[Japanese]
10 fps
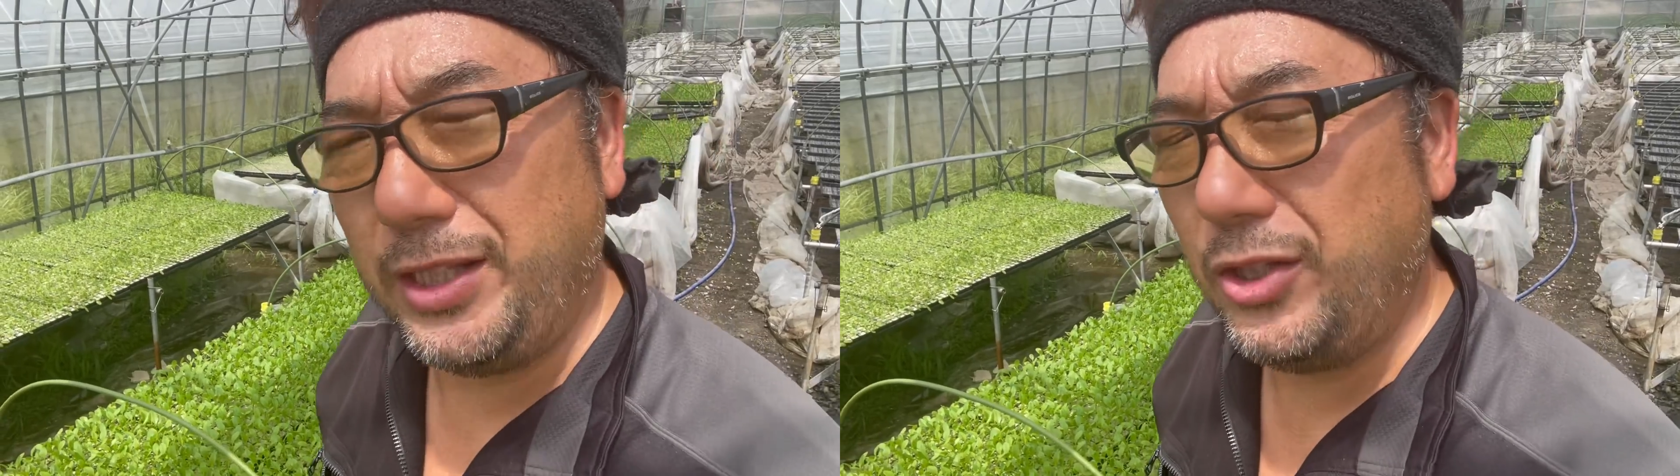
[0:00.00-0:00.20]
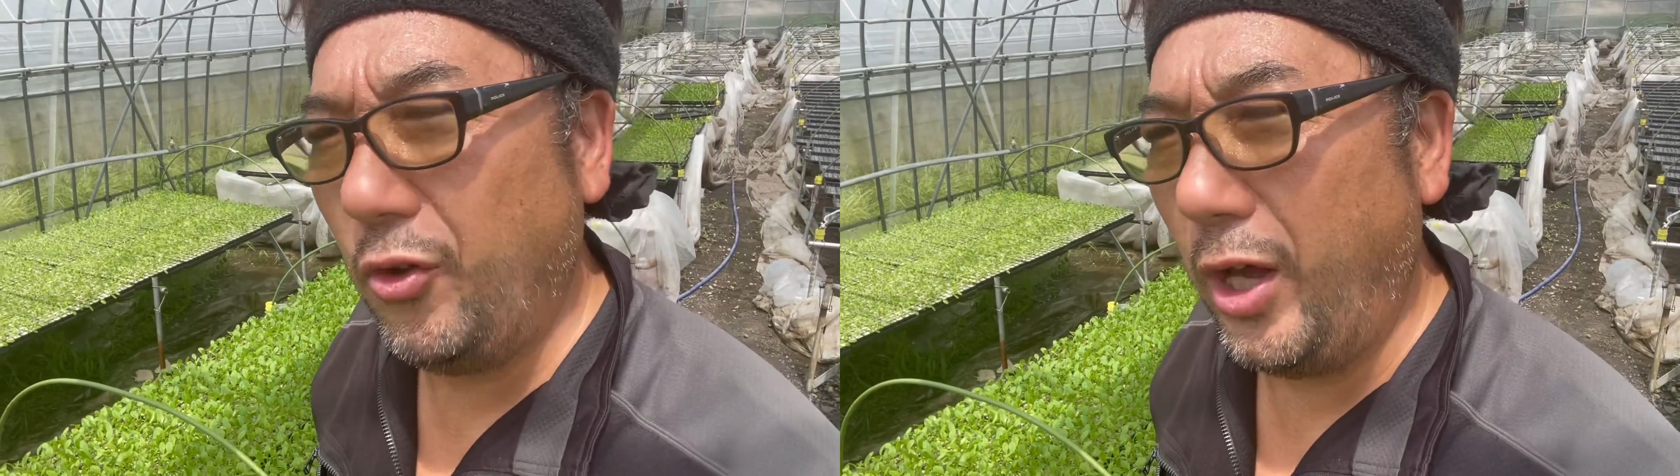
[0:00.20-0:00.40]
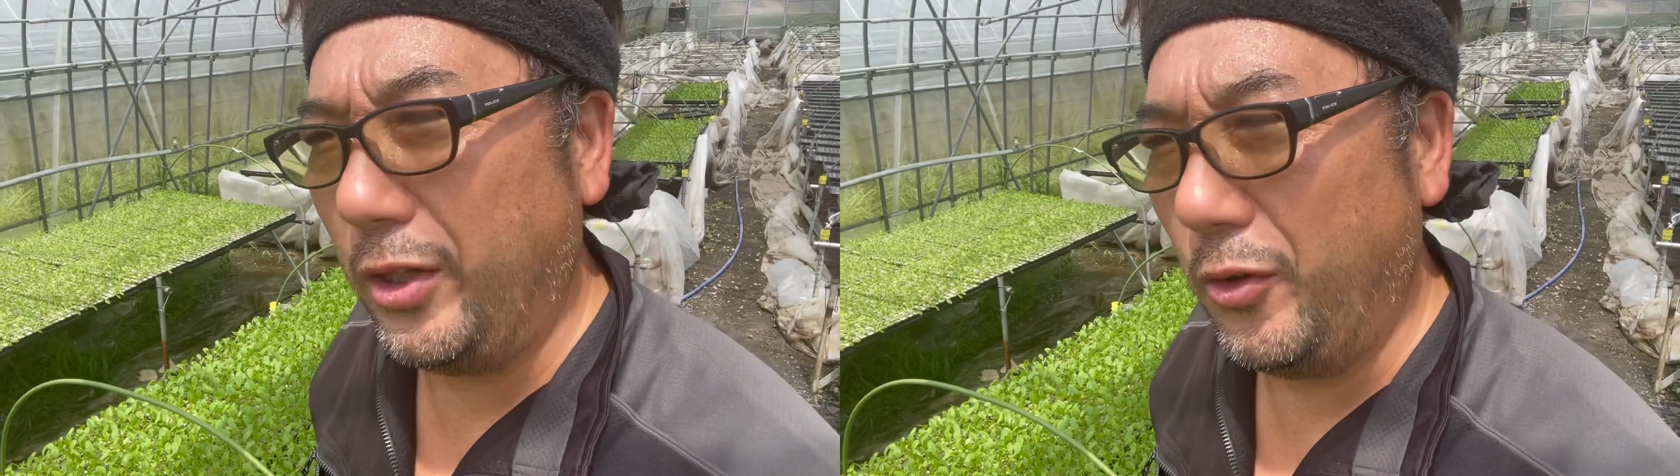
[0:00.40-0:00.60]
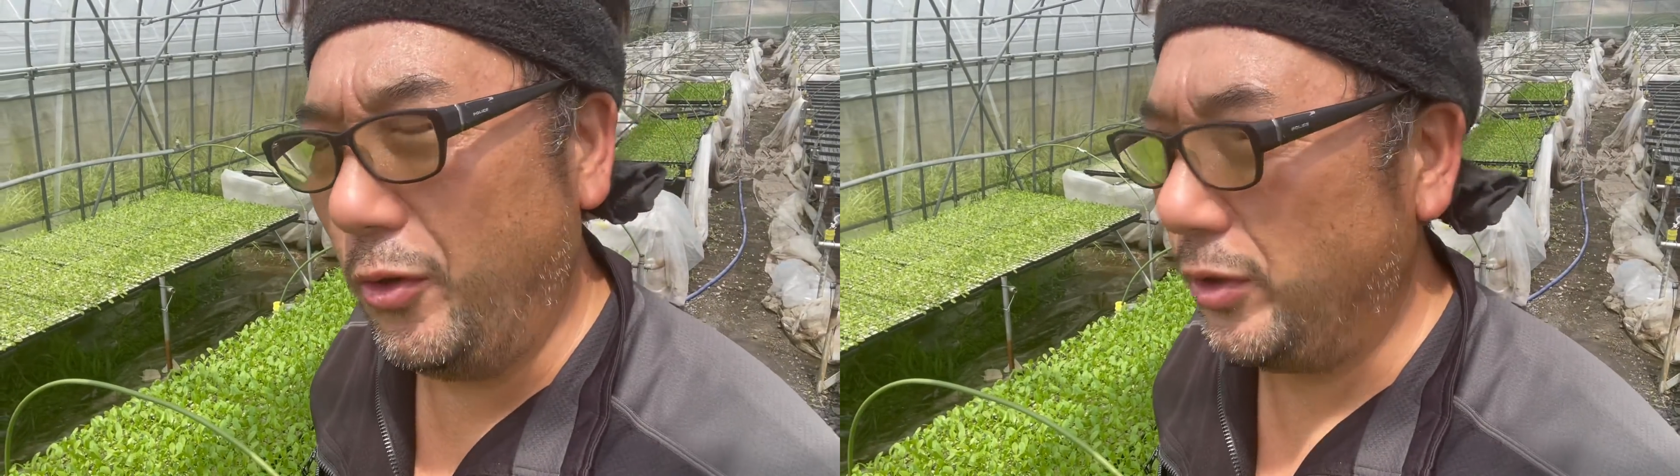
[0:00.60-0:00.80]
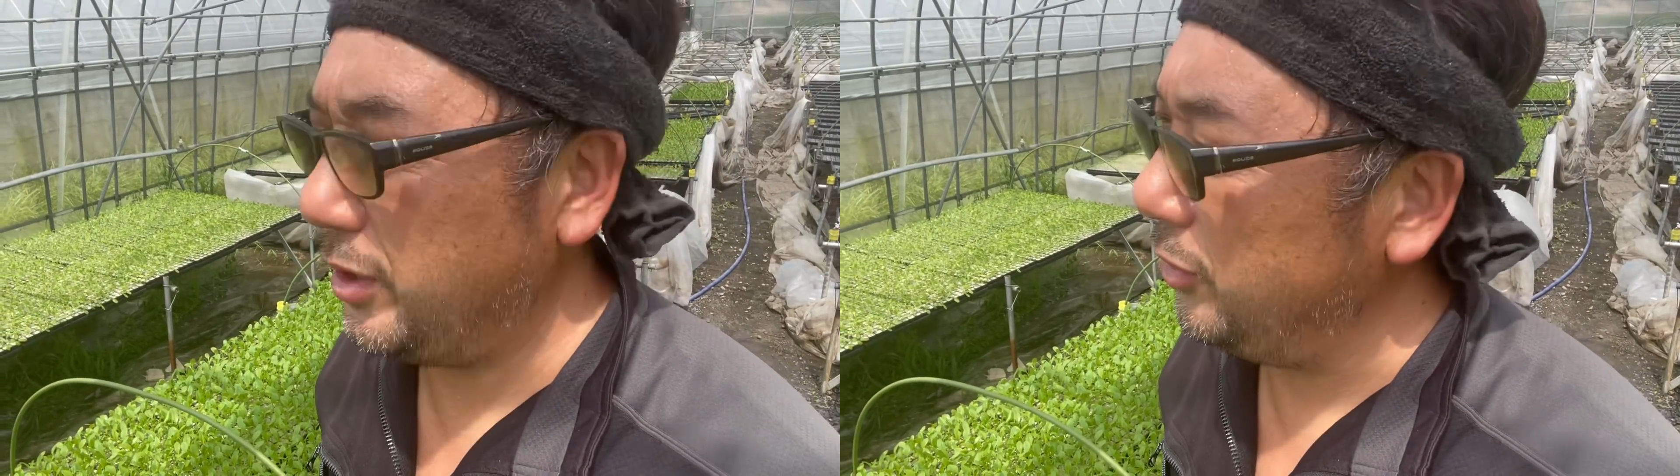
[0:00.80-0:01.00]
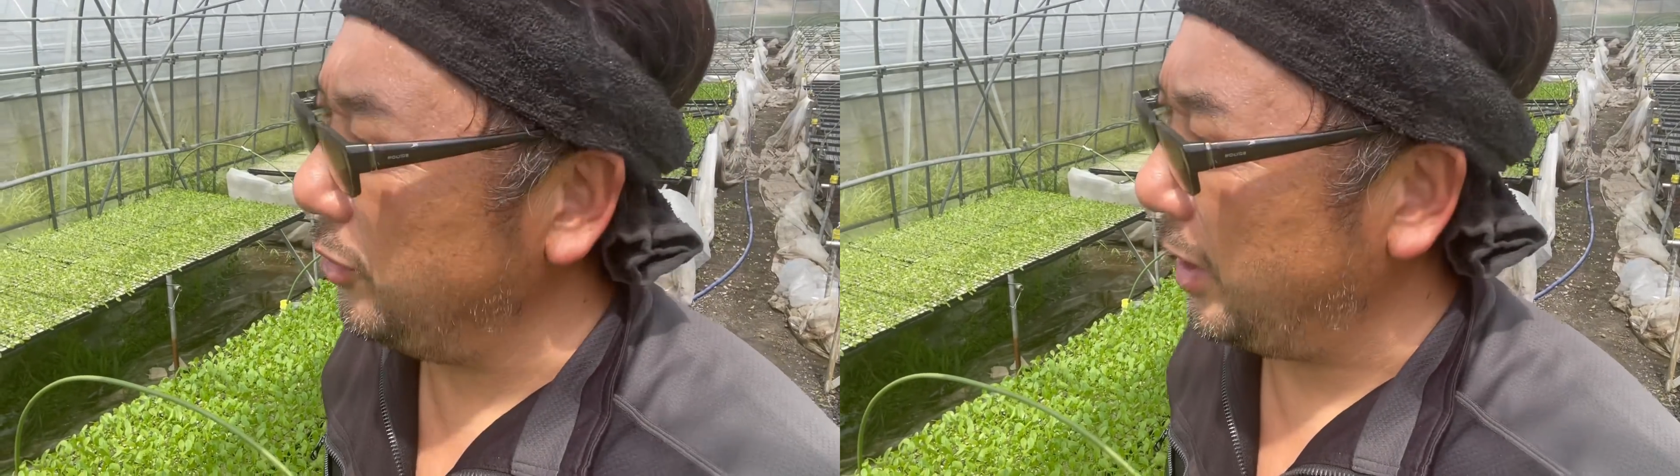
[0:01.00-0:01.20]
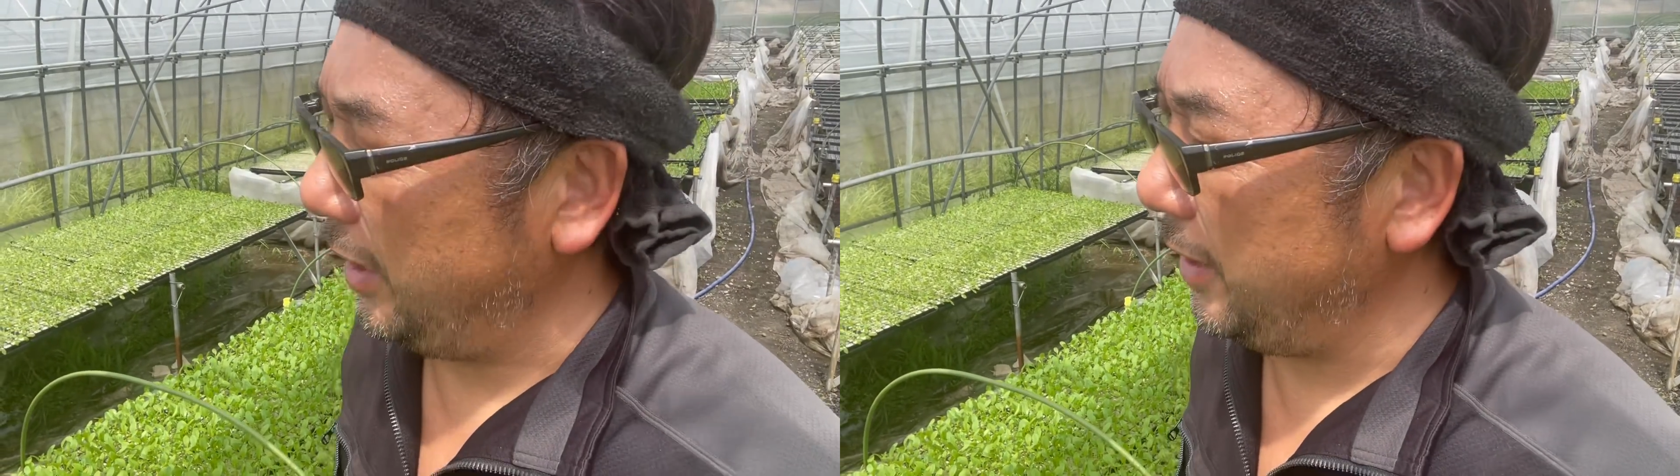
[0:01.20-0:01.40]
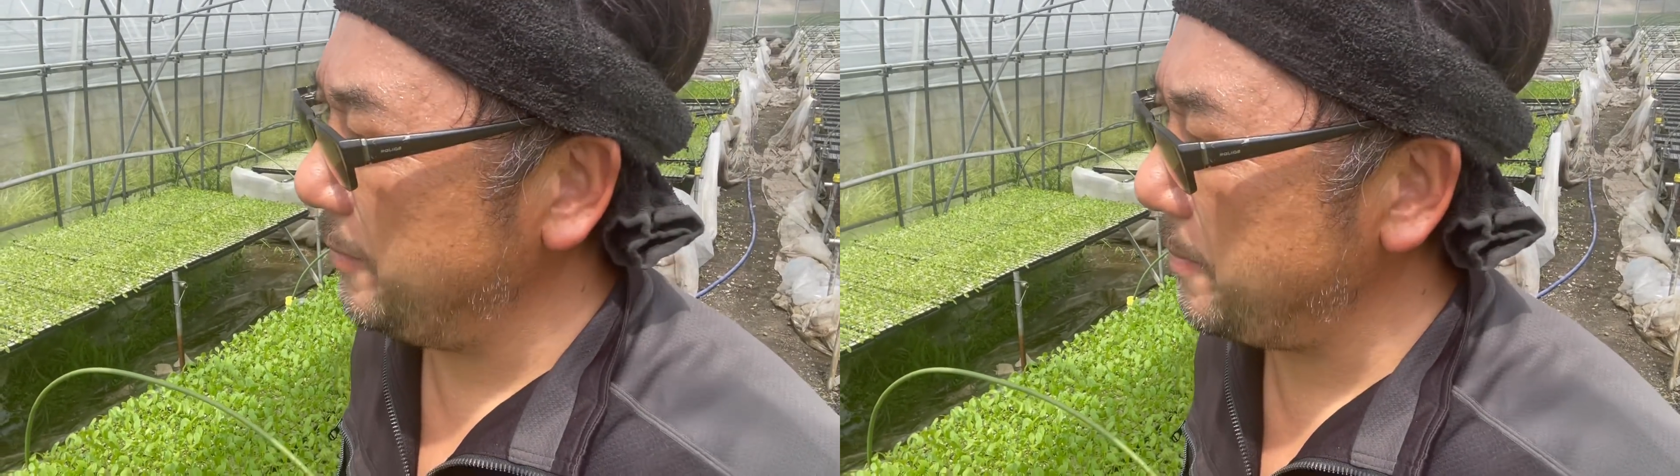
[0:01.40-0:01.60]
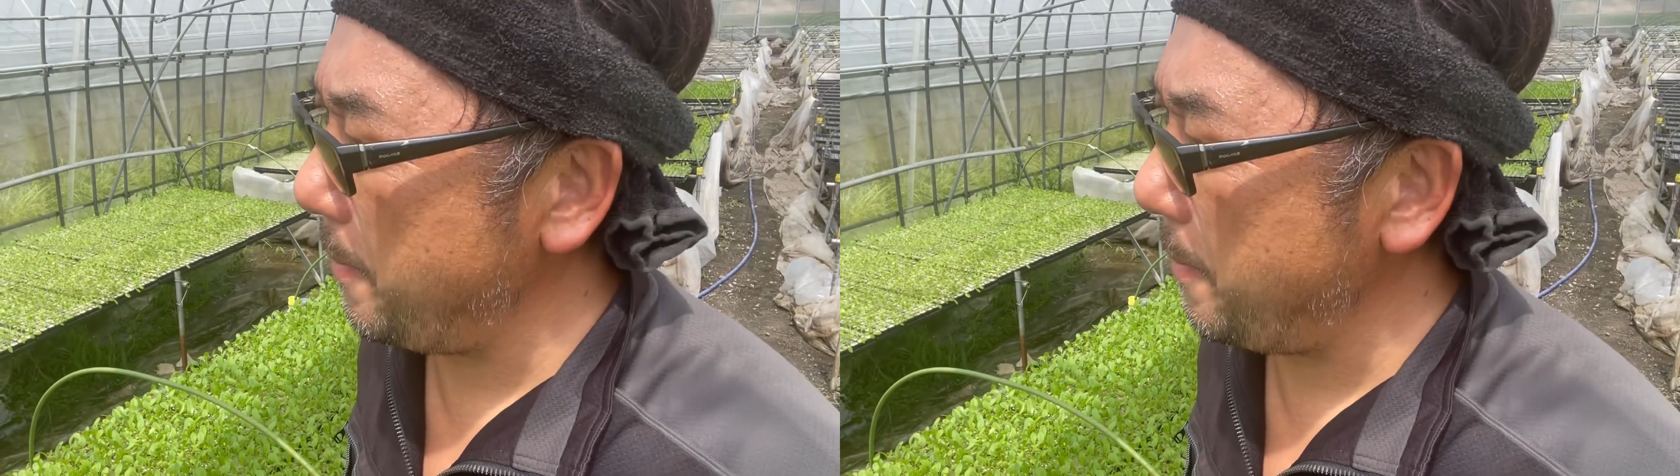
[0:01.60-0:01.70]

昨日あの、昨日かな、